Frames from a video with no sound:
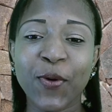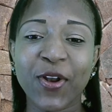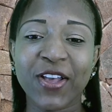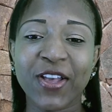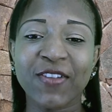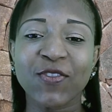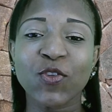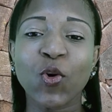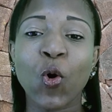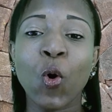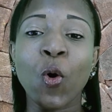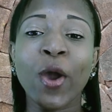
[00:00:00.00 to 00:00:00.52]

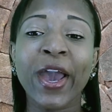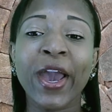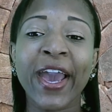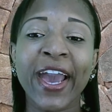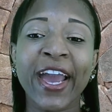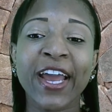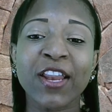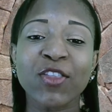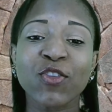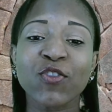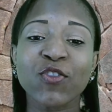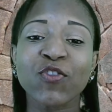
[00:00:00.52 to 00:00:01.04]

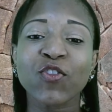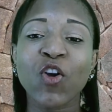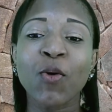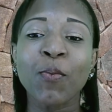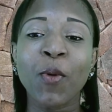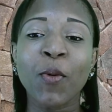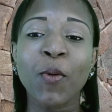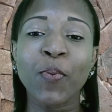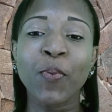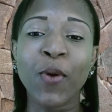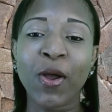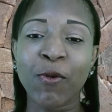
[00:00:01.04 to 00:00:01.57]
escogernos
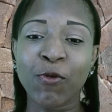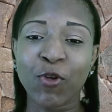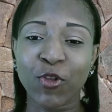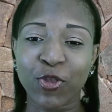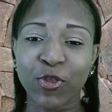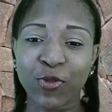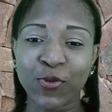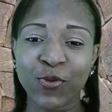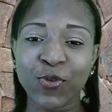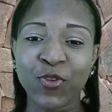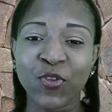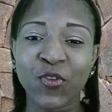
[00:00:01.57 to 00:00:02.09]
como pueblo
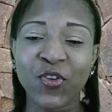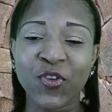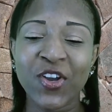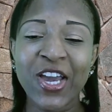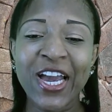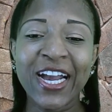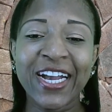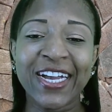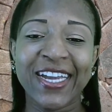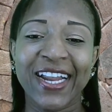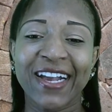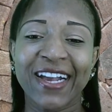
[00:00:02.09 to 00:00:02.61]
tuyo.
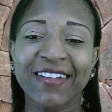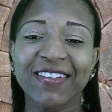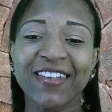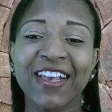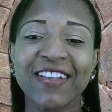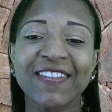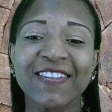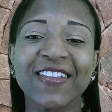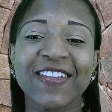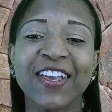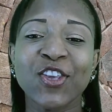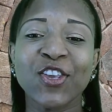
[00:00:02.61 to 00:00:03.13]

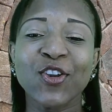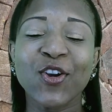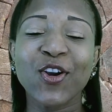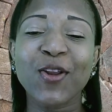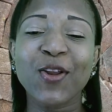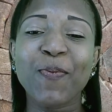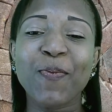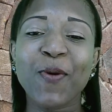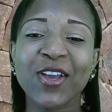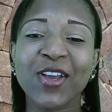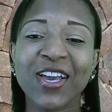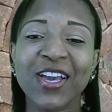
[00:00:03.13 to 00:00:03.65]
Gracias,
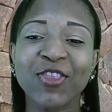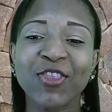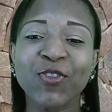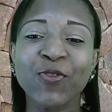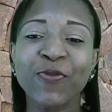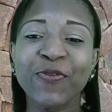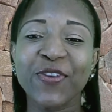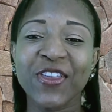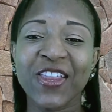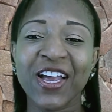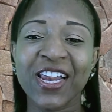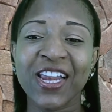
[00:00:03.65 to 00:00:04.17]
Señor, porque tu
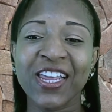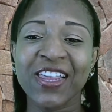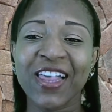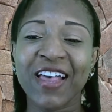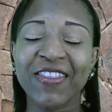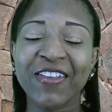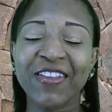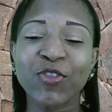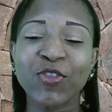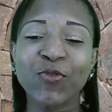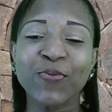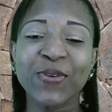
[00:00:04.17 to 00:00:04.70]

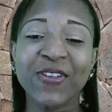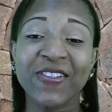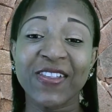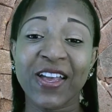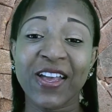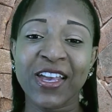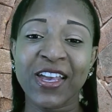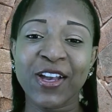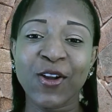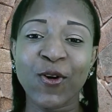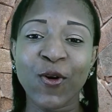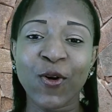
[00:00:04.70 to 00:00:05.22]
fidelidad y tu
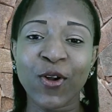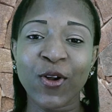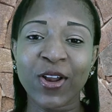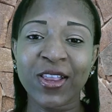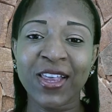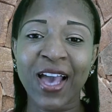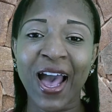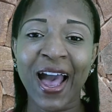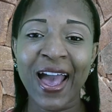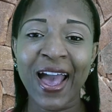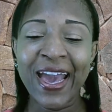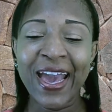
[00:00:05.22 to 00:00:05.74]

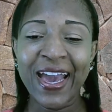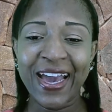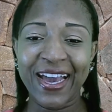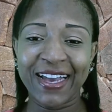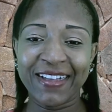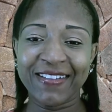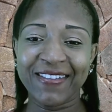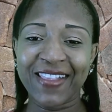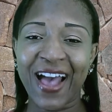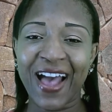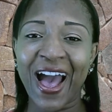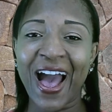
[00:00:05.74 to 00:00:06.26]
misericordia
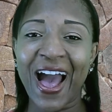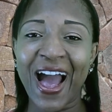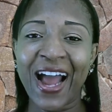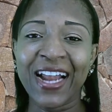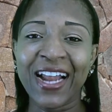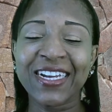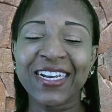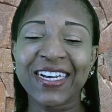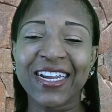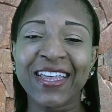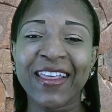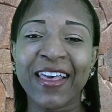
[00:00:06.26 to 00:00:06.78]
está
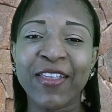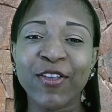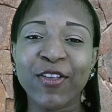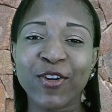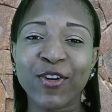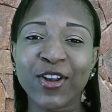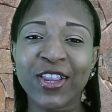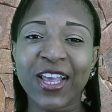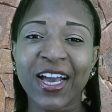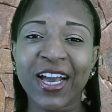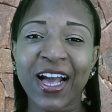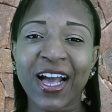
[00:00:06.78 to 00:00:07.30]

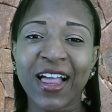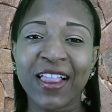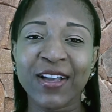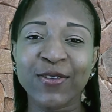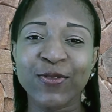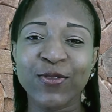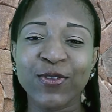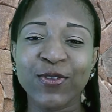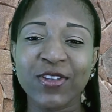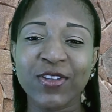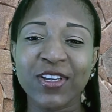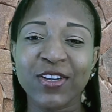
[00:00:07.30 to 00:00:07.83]
alrededor de cada
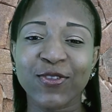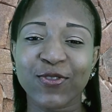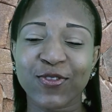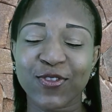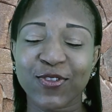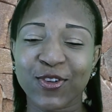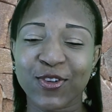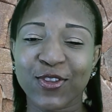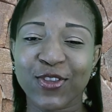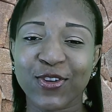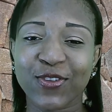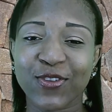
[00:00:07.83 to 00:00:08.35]
uno de
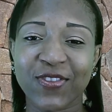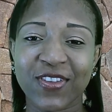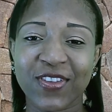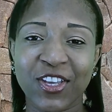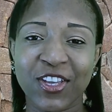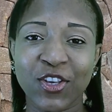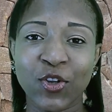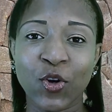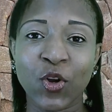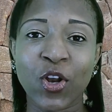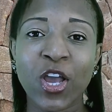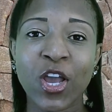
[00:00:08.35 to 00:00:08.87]
nosotros,
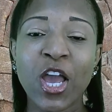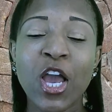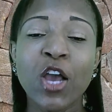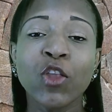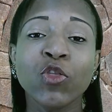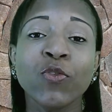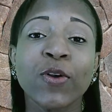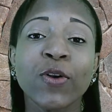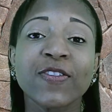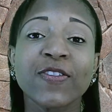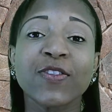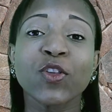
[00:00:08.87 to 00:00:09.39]
Señor.
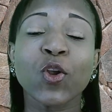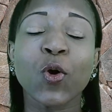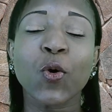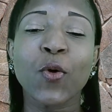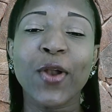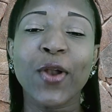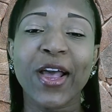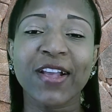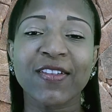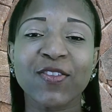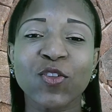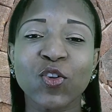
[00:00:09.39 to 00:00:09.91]
Nuestro
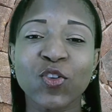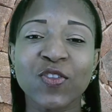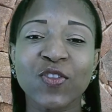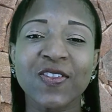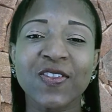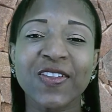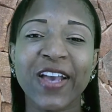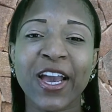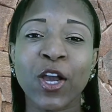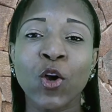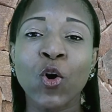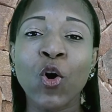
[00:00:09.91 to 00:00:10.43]
corazón
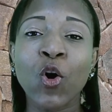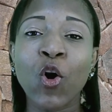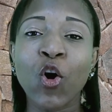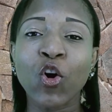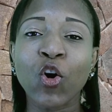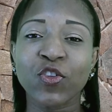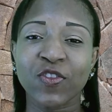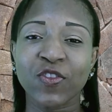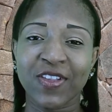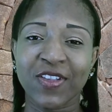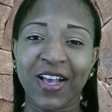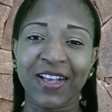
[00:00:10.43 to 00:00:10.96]
se
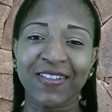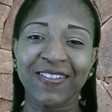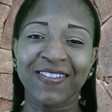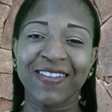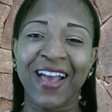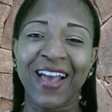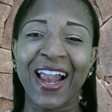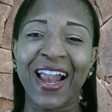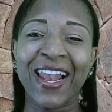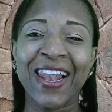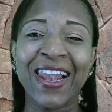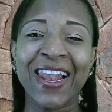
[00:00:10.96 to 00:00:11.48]
goza,
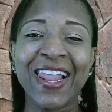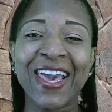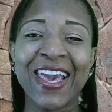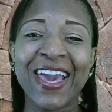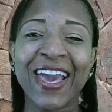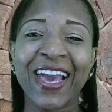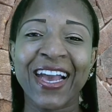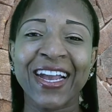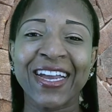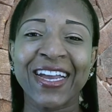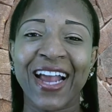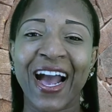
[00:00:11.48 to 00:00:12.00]
se
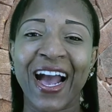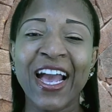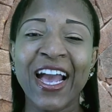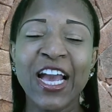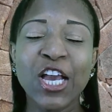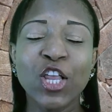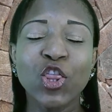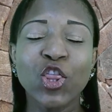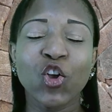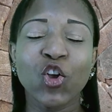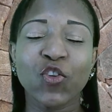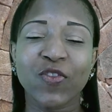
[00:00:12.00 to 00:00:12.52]
alegra.
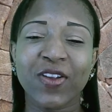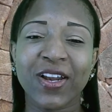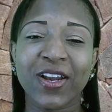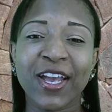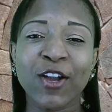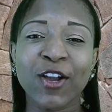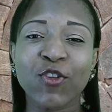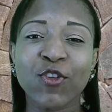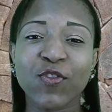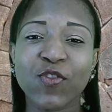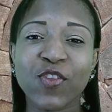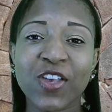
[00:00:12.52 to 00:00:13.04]
Nos
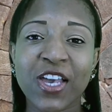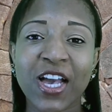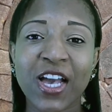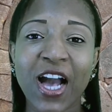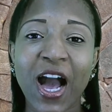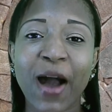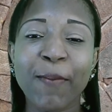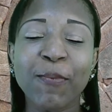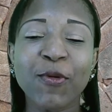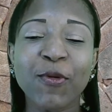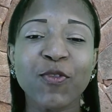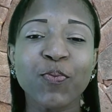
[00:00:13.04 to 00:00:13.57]

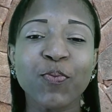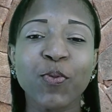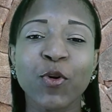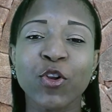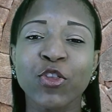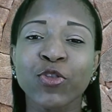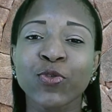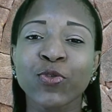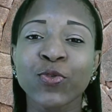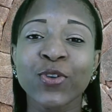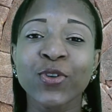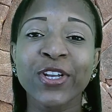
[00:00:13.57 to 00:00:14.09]
regocijamos
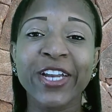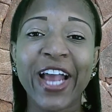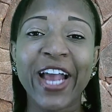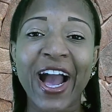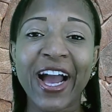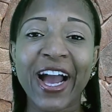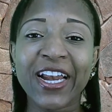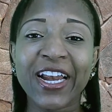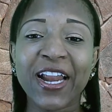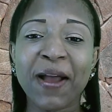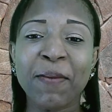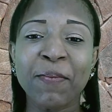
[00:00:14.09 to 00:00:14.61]
por tu
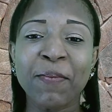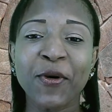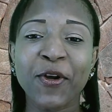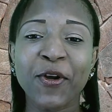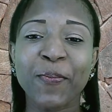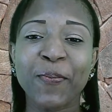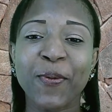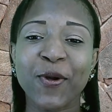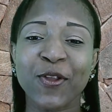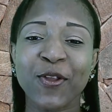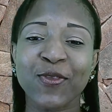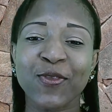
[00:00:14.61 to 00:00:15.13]
gran
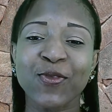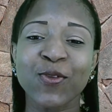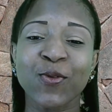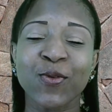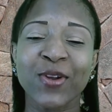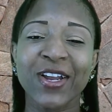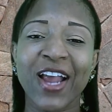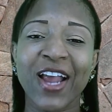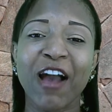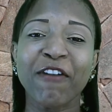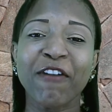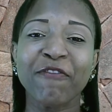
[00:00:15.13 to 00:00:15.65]
amor, por
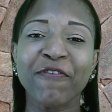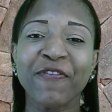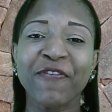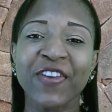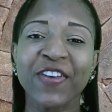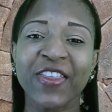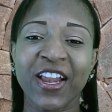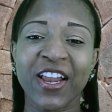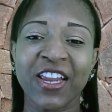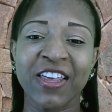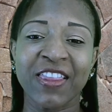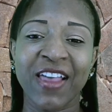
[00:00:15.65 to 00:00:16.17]
tu gran
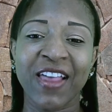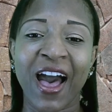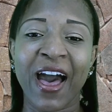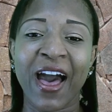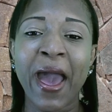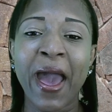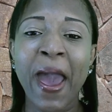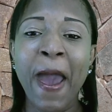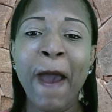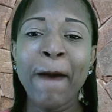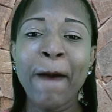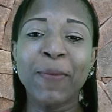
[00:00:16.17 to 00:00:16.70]

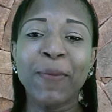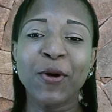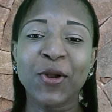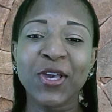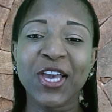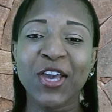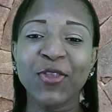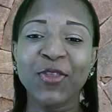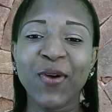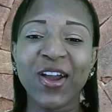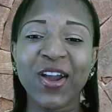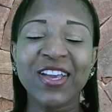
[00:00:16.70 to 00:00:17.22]
fidelidad,
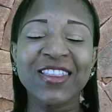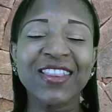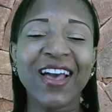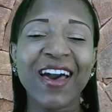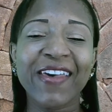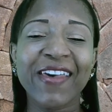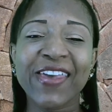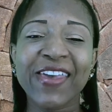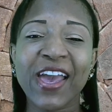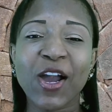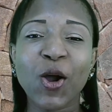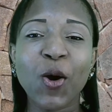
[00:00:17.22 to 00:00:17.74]
porque no hay
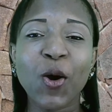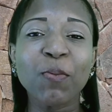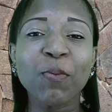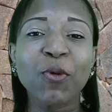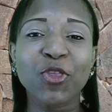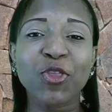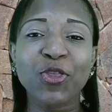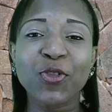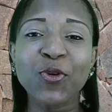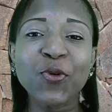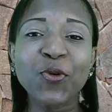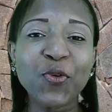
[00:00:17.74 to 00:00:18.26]
nadie
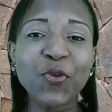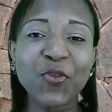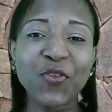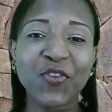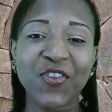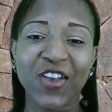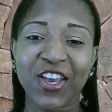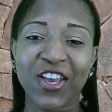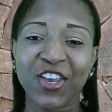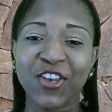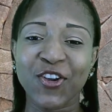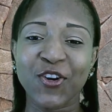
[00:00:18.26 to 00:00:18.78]
como tú,
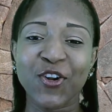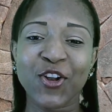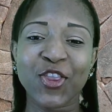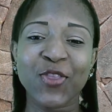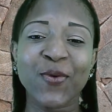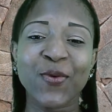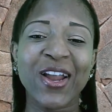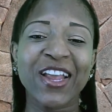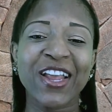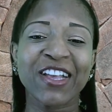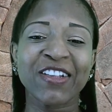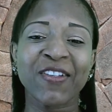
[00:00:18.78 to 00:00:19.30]
Señor.
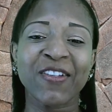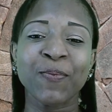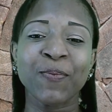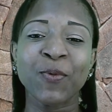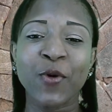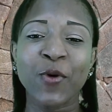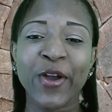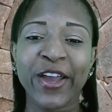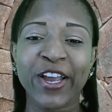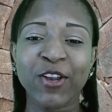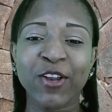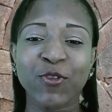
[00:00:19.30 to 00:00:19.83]
Tú eres
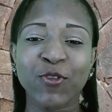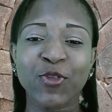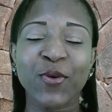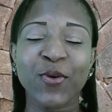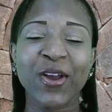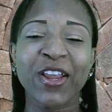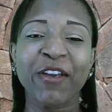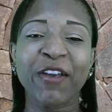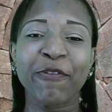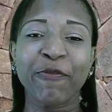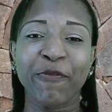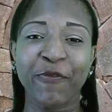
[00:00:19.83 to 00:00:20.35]
bueno,
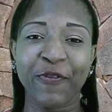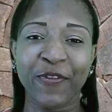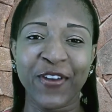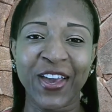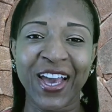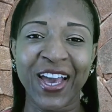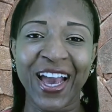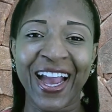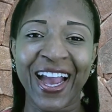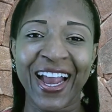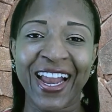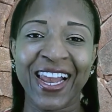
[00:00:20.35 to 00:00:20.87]
tú eres
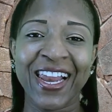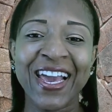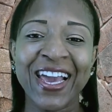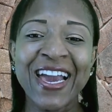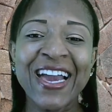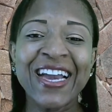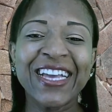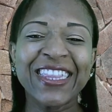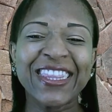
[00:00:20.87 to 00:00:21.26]
fiel.